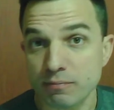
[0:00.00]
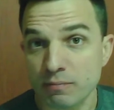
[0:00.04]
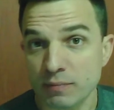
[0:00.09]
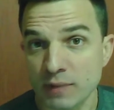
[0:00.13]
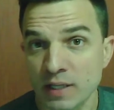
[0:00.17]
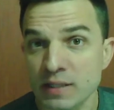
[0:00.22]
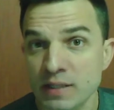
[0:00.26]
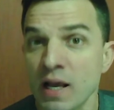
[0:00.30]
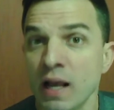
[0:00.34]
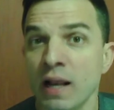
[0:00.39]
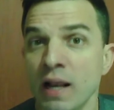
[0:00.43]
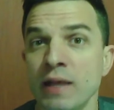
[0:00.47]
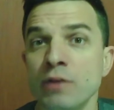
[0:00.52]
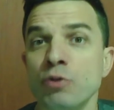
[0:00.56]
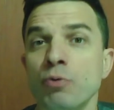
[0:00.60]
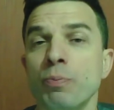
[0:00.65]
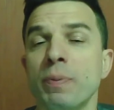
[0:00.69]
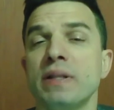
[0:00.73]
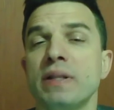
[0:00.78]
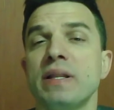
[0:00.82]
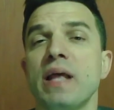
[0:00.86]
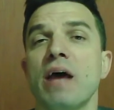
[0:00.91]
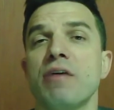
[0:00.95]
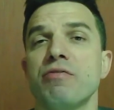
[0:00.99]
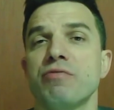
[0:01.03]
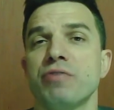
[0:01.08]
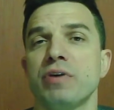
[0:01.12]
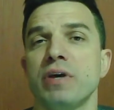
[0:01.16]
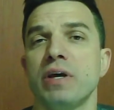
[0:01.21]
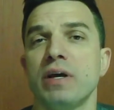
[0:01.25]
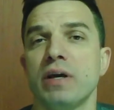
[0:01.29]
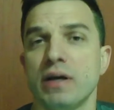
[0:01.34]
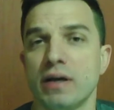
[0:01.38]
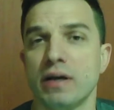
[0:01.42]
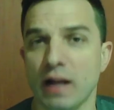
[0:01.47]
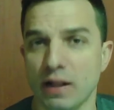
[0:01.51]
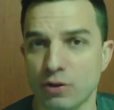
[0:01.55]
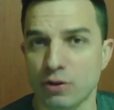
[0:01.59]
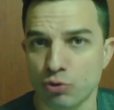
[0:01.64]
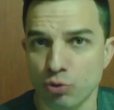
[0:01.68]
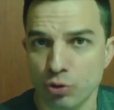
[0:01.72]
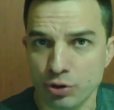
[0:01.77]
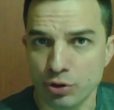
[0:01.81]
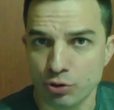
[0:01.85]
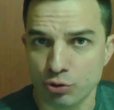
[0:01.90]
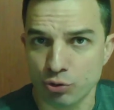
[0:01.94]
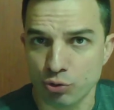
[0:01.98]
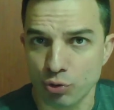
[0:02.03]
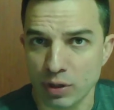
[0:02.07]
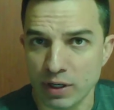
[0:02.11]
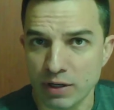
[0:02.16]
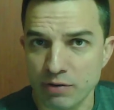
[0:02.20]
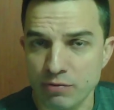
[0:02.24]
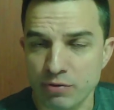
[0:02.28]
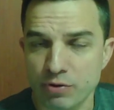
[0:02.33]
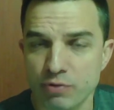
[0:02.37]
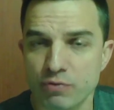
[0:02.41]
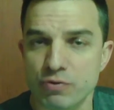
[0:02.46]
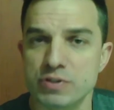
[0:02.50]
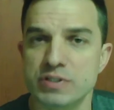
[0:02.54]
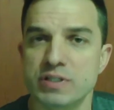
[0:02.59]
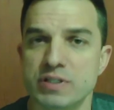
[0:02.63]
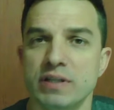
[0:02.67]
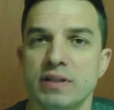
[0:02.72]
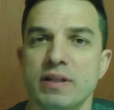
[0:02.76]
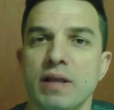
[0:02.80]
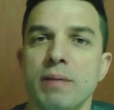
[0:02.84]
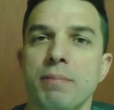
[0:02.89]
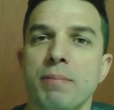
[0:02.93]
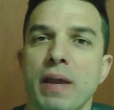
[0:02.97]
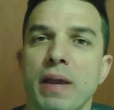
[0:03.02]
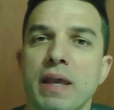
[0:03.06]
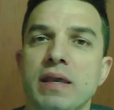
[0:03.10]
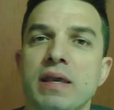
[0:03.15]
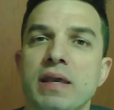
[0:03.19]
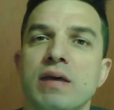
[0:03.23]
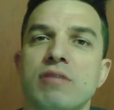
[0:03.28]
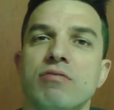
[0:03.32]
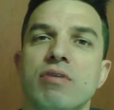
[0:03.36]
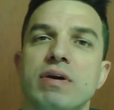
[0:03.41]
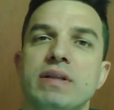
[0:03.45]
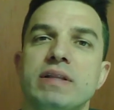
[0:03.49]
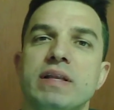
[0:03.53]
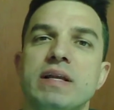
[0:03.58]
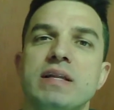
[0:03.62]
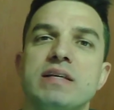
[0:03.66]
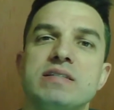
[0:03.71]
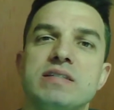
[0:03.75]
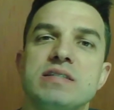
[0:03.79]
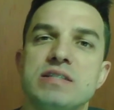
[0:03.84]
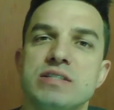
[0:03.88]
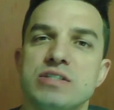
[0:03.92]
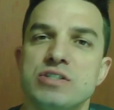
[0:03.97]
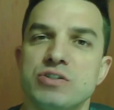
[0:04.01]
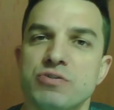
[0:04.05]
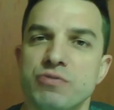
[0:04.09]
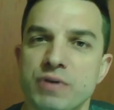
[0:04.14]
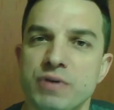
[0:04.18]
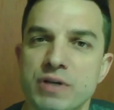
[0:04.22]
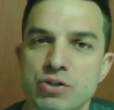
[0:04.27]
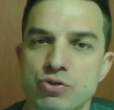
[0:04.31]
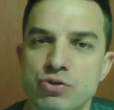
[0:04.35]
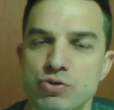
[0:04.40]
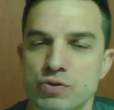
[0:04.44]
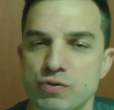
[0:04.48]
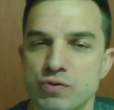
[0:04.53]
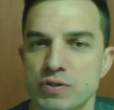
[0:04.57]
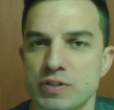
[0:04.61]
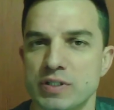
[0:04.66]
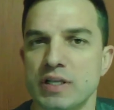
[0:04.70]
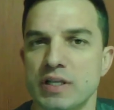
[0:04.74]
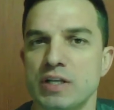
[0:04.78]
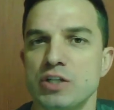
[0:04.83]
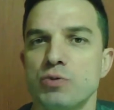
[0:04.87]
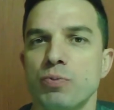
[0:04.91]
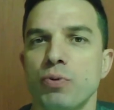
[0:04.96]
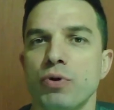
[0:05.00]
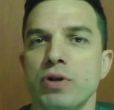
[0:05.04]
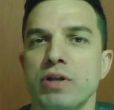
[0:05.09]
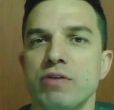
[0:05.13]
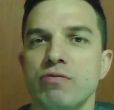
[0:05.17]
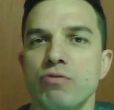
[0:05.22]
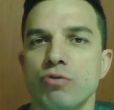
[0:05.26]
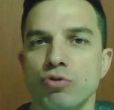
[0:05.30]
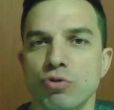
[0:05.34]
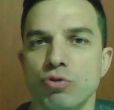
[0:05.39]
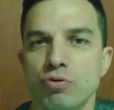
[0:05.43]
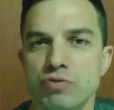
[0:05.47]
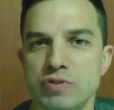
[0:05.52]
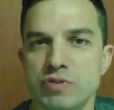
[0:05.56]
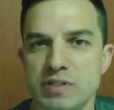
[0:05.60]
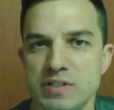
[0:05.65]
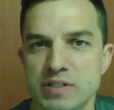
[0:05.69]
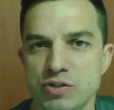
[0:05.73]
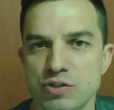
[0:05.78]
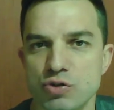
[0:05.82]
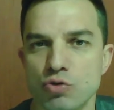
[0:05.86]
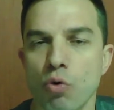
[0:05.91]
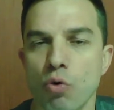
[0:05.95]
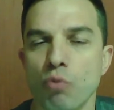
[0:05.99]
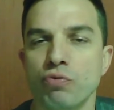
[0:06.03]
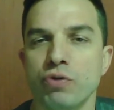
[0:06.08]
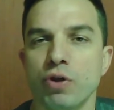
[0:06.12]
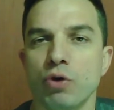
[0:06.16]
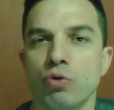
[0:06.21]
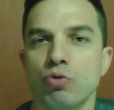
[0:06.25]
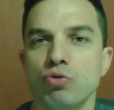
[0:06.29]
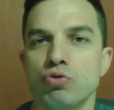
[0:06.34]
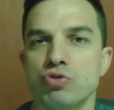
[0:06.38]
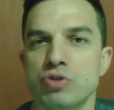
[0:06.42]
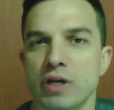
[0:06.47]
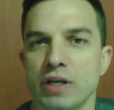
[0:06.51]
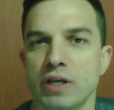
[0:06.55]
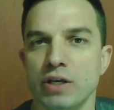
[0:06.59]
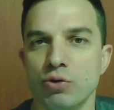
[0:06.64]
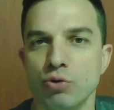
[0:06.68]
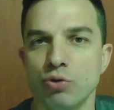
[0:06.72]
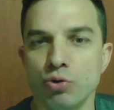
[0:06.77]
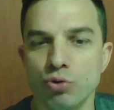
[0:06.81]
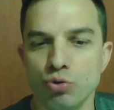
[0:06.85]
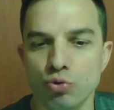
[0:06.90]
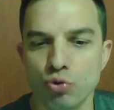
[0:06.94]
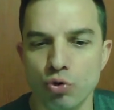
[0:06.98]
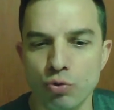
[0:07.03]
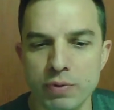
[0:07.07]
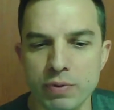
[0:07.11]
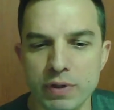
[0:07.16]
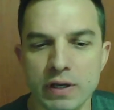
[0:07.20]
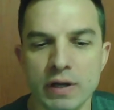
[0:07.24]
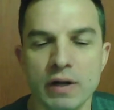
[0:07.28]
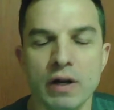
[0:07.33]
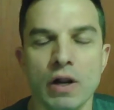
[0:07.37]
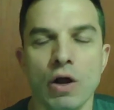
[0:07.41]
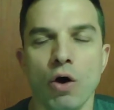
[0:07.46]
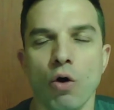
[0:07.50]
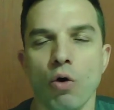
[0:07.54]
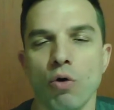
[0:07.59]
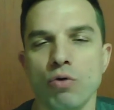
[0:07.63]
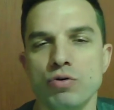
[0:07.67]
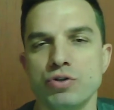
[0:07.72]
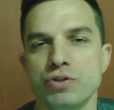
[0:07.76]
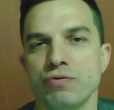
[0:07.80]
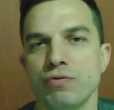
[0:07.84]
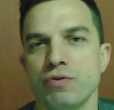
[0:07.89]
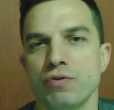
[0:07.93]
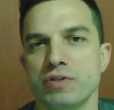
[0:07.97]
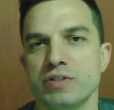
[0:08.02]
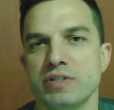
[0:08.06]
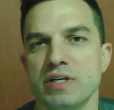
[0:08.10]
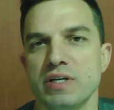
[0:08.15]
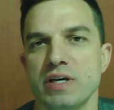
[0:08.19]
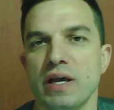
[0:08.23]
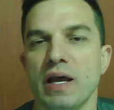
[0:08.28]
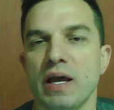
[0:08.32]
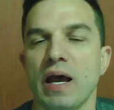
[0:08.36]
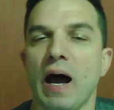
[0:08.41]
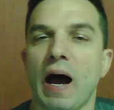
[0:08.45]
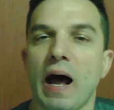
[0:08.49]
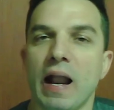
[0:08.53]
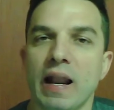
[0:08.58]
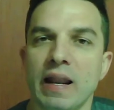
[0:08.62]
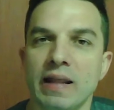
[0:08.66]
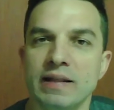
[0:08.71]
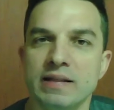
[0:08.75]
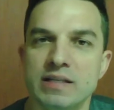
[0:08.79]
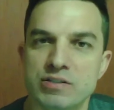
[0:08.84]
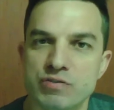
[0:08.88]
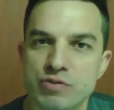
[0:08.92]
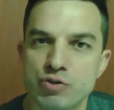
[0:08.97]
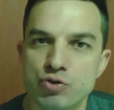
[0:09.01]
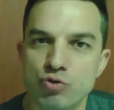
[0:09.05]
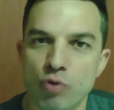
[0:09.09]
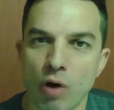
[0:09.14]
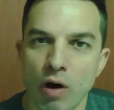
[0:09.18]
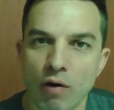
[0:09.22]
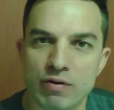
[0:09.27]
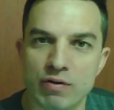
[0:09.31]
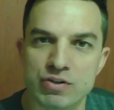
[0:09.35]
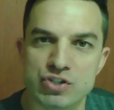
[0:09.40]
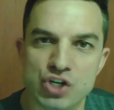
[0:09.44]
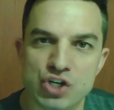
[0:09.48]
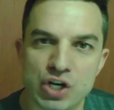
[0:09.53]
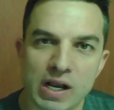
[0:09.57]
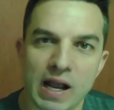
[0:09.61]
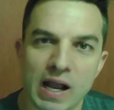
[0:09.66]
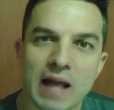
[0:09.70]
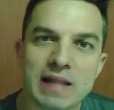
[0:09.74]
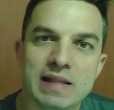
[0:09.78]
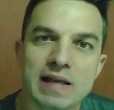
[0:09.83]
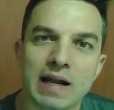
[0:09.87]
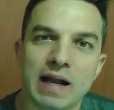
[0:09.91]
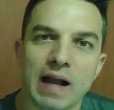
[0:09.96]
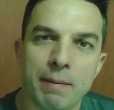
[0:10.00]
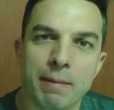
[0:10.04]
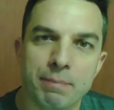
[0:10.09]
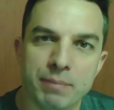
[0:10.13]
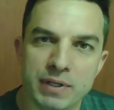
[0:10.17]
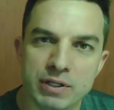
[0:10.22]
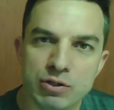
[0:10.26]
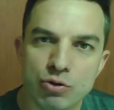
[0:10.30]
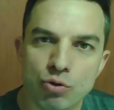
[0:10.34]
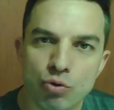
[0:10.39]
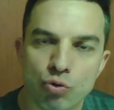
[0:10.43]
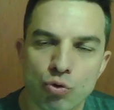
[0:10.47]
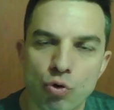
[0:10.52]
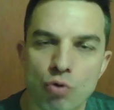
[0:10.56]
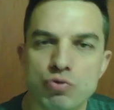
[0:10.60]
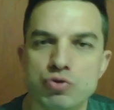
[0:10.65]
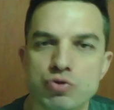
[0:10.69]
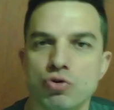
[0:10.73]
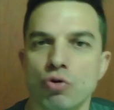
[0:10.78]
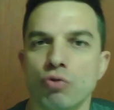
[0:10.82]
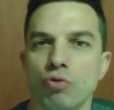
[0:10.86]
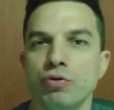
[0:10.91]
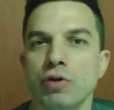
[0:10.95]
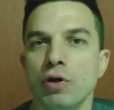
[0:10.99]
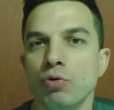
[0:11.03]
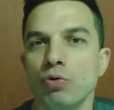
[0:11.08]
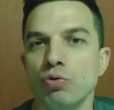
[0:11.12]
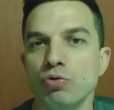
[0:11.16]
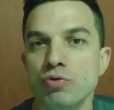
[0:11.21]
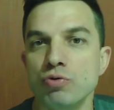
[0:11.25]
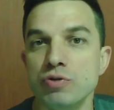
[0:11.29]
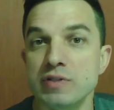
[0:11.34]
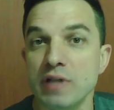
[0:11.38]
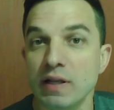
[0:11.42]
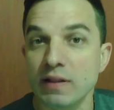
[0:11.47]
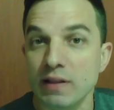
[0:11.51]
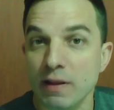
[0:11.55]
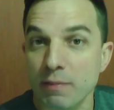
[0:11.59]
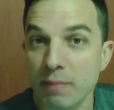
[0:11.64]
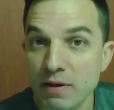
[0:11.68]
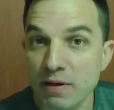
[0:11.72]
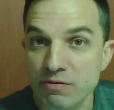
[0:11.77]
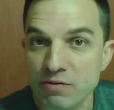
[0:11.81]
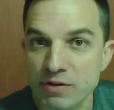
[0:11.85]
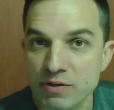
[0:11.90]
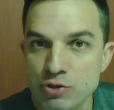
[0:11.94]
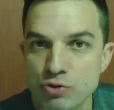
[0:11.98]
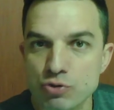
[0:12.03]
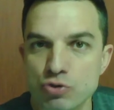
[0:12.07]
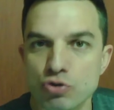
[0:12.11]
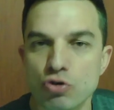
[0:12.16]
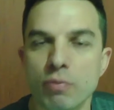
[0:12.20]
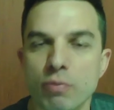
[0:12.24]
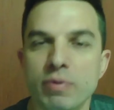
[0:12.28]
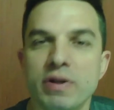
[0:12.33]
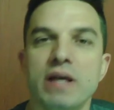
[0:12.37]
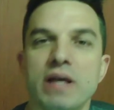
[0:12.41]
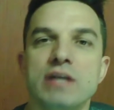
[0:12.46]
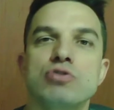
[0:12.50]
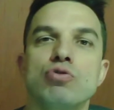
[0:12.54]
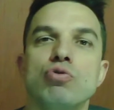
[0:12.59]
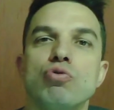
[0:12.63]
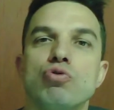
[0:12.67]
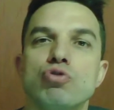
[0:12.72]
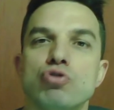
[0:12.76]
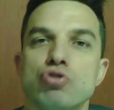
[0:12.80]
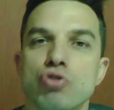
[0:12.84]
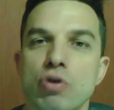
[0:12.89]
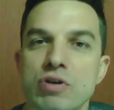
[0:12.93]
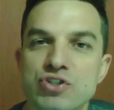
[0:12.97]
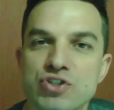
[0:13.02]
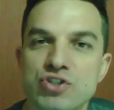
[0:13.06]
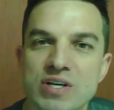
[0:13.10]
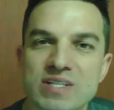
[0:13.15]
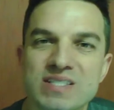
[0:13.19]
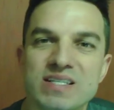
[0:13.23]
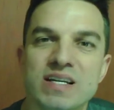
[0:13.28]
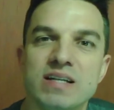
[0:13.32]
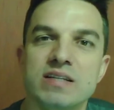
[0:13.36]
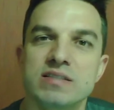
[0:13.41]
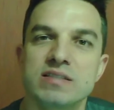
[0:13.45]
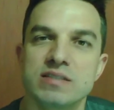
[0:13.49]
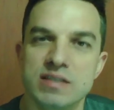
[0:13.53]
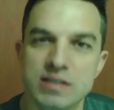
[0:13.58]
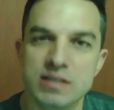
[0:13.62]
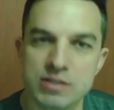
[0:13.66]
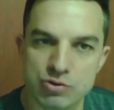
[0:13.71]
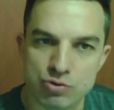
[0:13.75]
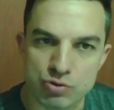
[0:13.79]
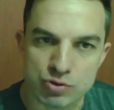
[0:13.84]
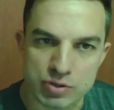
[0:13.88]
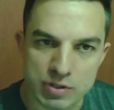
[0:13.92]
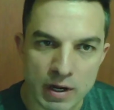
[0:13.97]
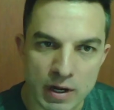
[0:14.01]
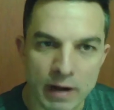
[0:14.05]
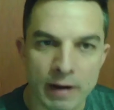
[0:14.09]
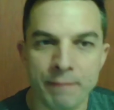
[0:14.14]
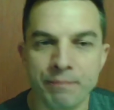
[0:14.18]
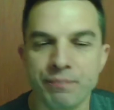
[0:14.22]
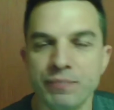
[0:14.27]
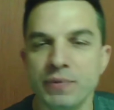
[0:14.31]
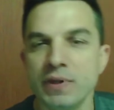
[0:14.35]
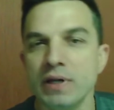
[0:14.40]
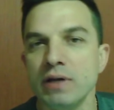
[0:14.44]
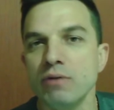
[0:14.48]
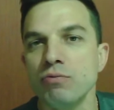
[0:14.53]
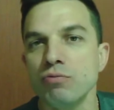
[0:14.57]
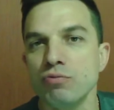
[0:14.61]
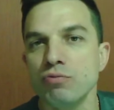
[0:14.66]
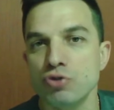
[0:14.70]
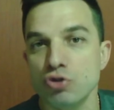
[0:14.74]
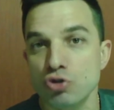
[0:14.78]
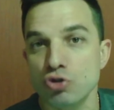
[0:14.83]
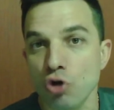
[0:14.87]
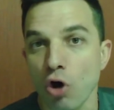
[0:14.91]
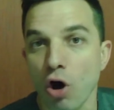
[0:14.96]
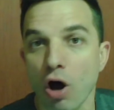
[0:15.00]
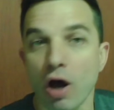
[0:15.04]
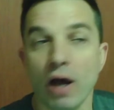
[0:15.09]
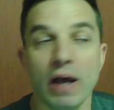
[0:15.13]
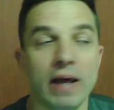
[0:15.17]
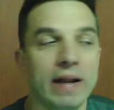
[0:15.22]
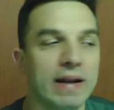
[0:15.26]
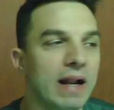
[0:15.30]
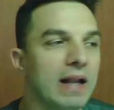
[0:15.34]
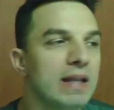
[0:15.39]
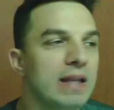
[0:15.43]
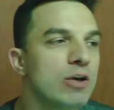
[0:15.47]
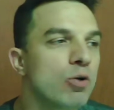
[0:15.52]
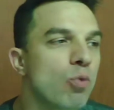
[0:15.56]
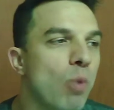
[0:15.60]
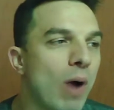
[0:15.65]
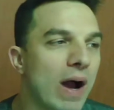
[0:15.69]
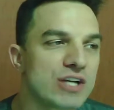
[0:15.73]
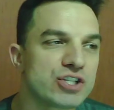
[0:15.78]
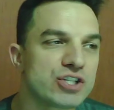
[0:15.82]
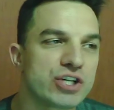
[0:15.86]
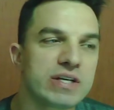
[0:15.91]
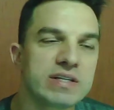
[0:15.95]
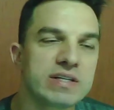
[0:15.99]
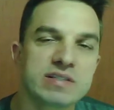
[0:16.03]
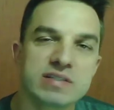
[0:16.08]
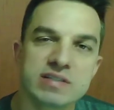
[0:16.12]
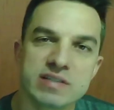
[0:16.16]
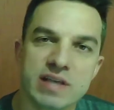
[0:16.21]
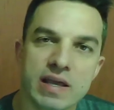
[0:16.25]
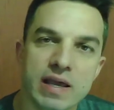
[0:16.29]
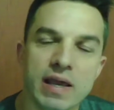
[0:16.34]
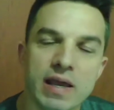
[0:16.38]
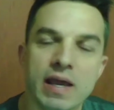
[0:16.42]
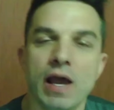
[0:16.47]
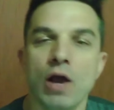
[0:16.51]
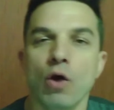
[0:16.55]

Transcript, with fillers: E além do PDF gratuito do livro, você também vai ter esses vídeos, você tem disponível todos esses conteúdos aqui no YouTube, onde você, além das videoaulas de cada capítulo com os conteúdos, tem também vídeos sobre resoluções de exercícios, não só na linguagem C,